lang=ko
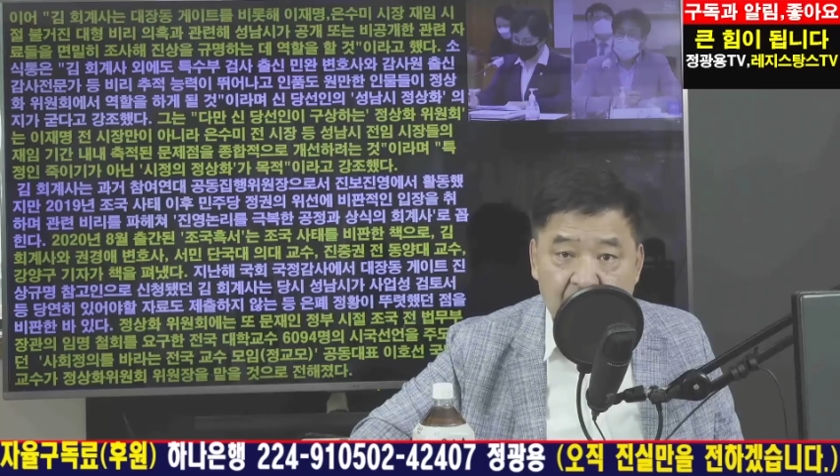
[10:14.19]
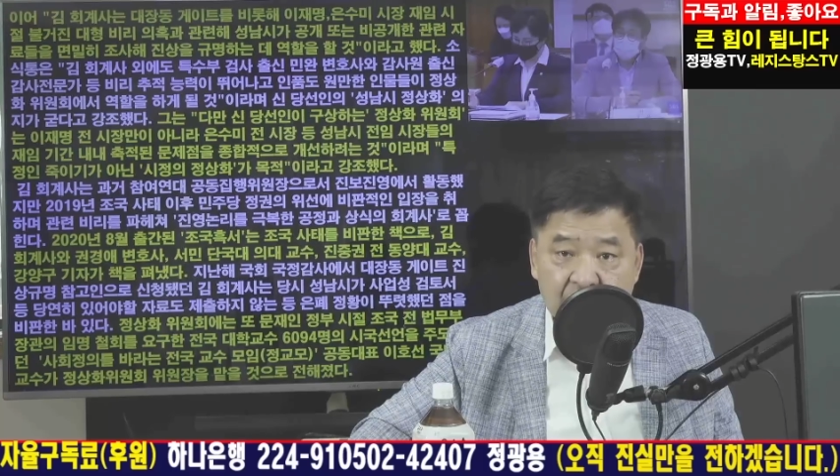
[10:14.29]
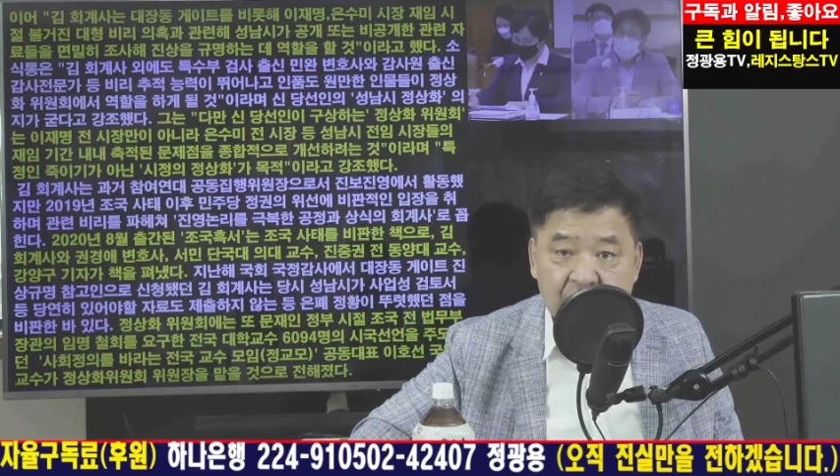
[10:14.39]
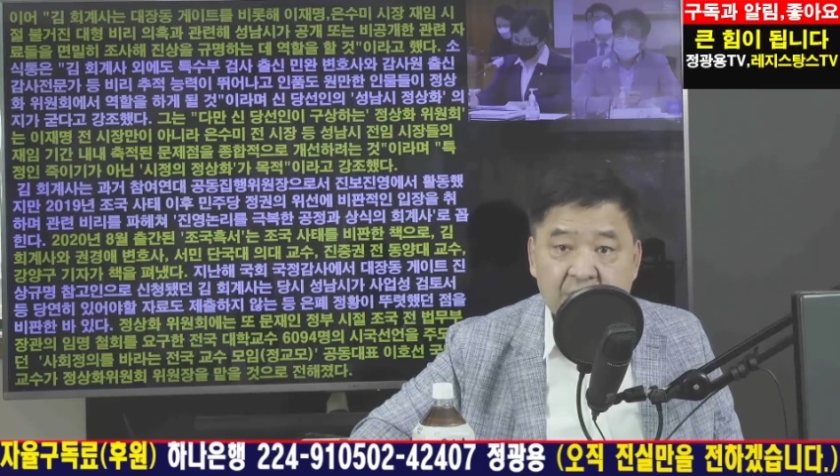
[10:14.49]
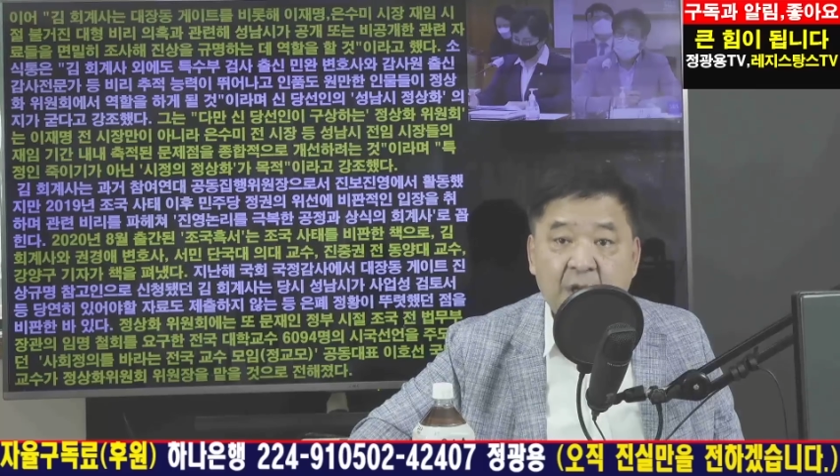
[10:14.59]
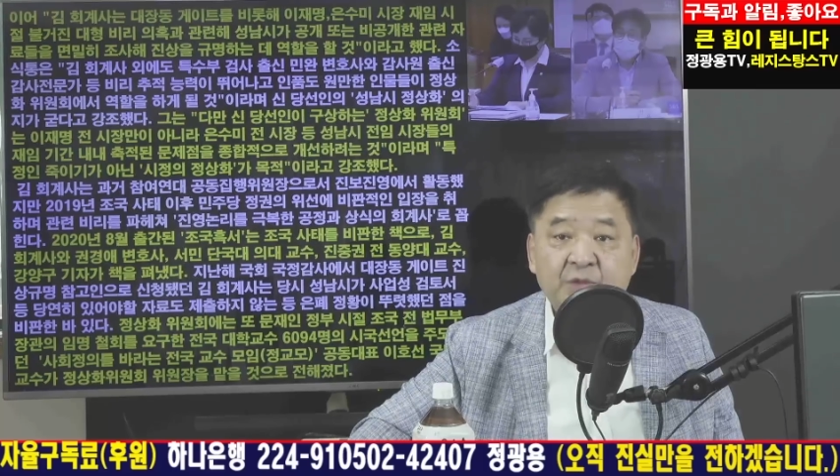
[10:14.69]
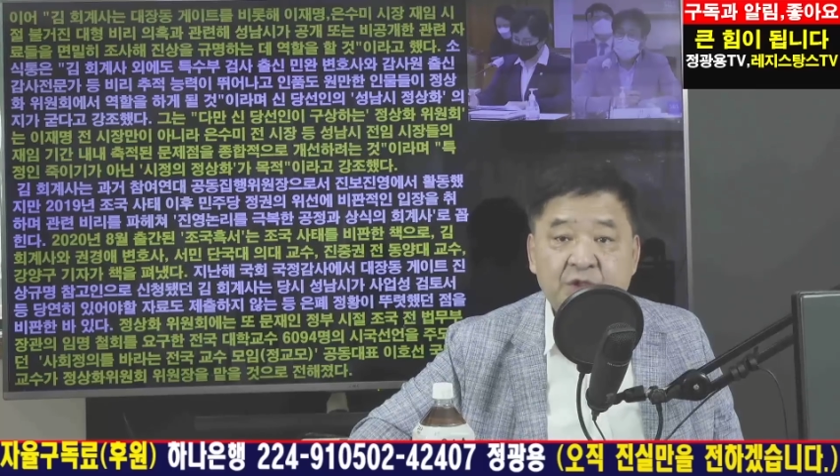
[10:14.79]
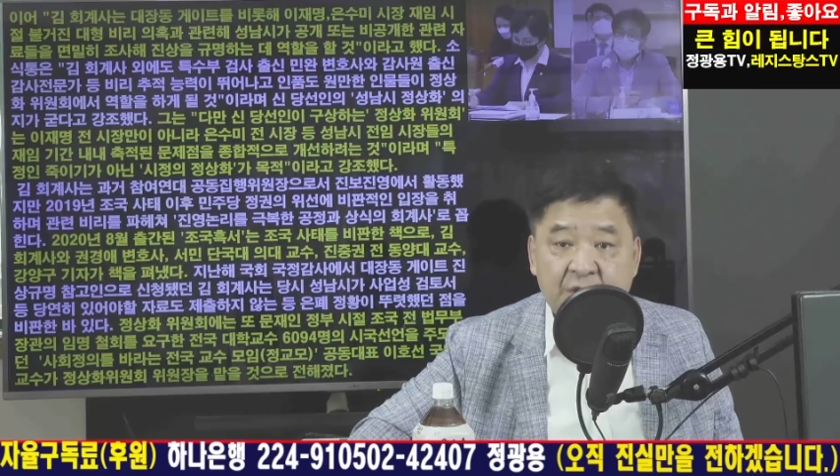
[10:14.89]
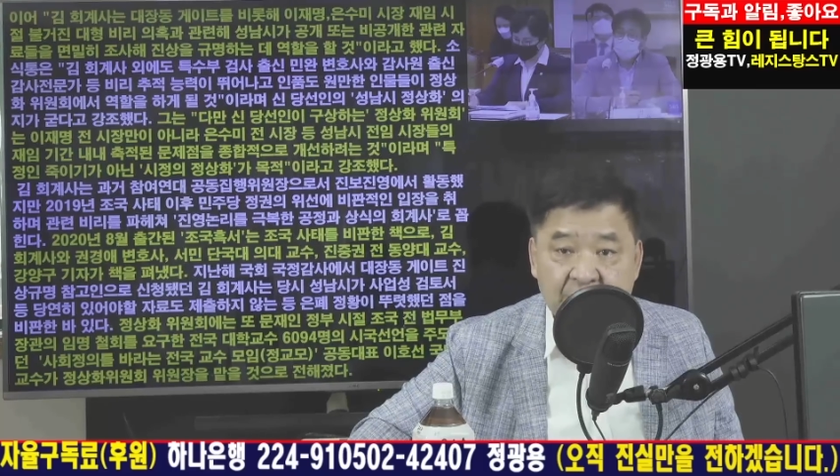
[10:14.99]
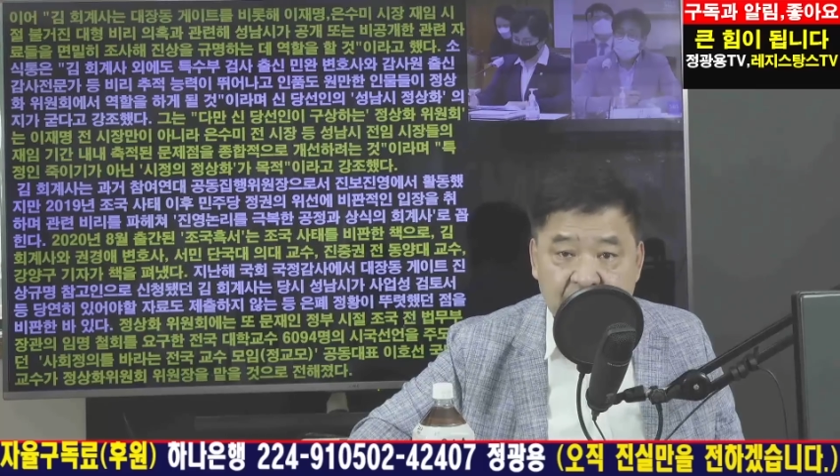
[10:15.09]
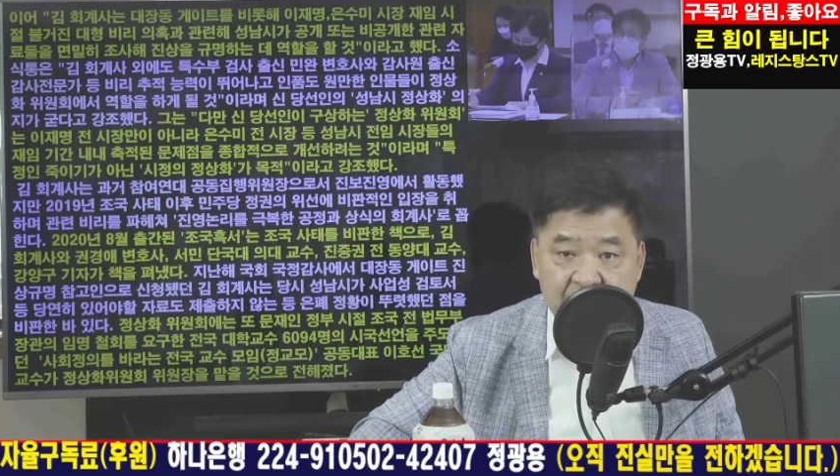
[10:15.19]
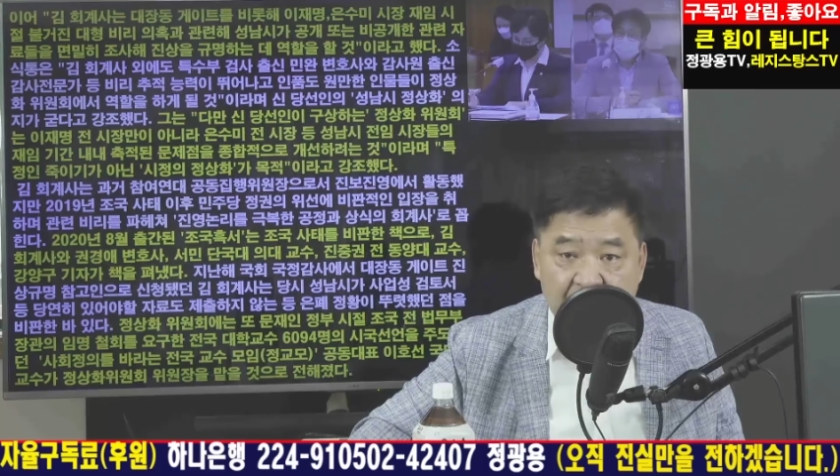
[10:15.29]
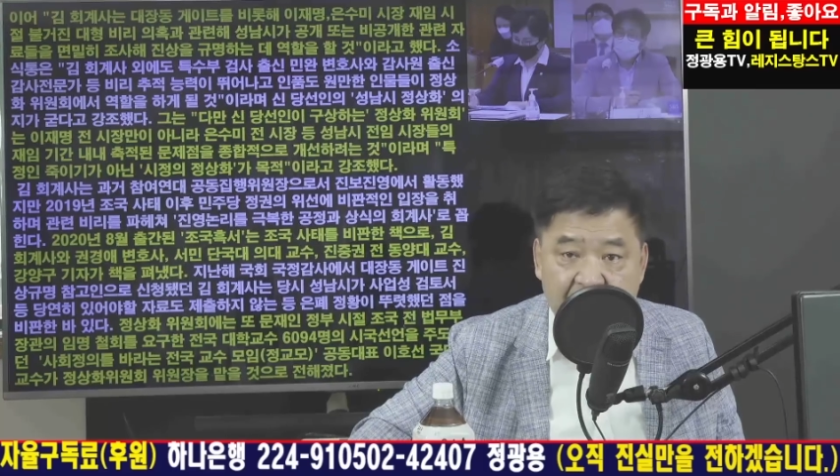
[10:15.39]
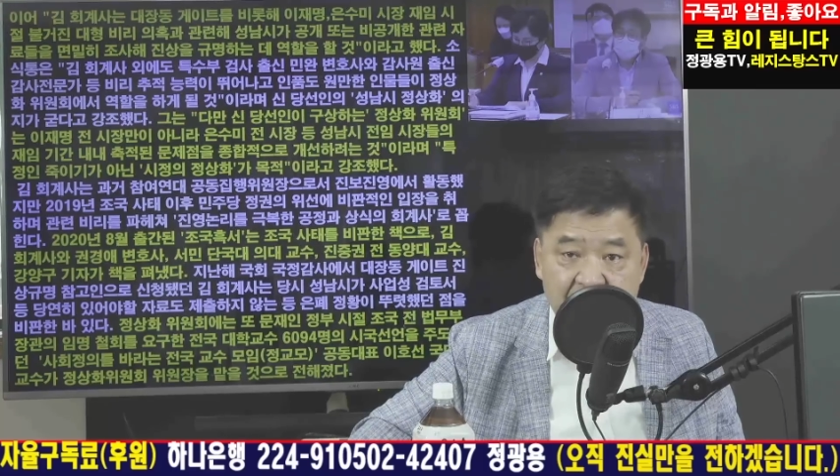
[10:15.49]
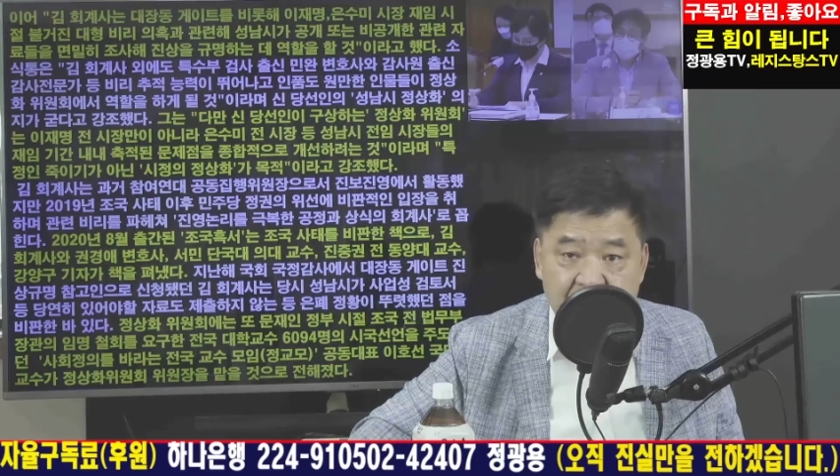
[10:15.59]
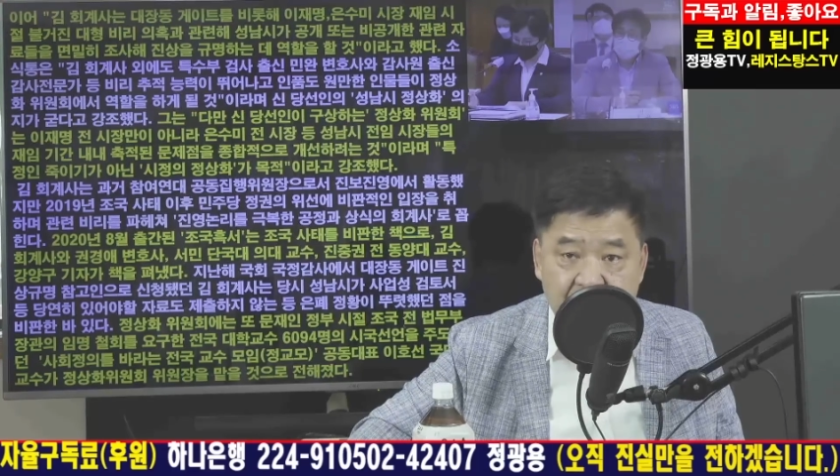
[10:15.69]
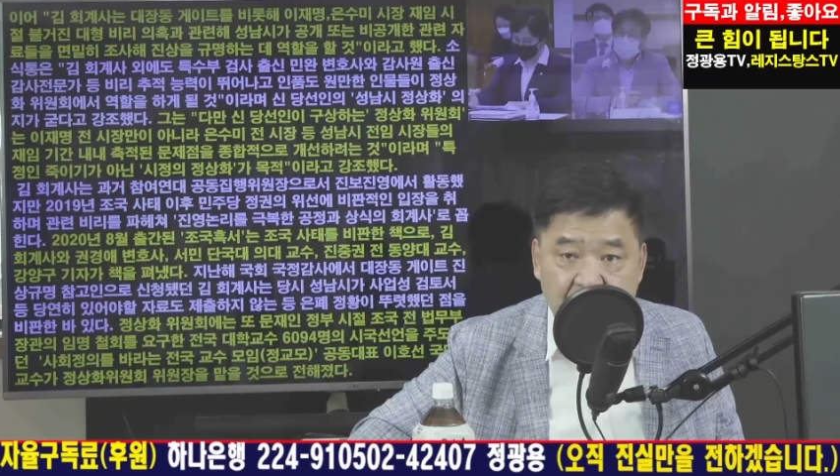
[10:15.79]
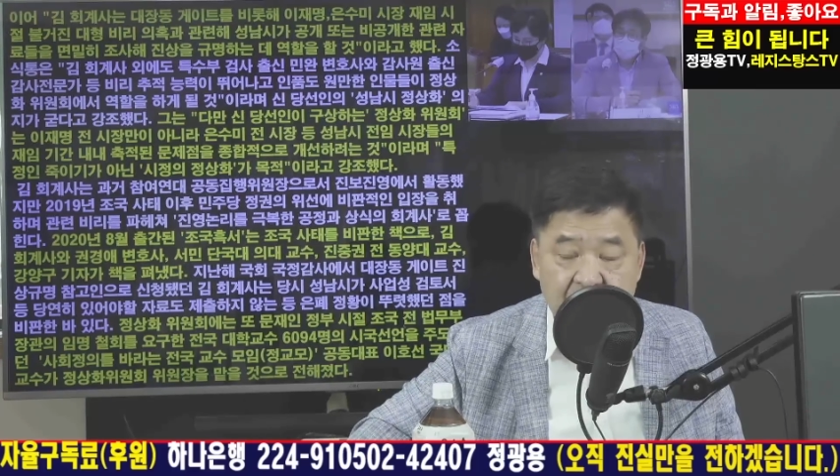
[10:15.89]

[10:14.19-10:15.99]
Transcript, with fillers: 성남시에서 자발적으로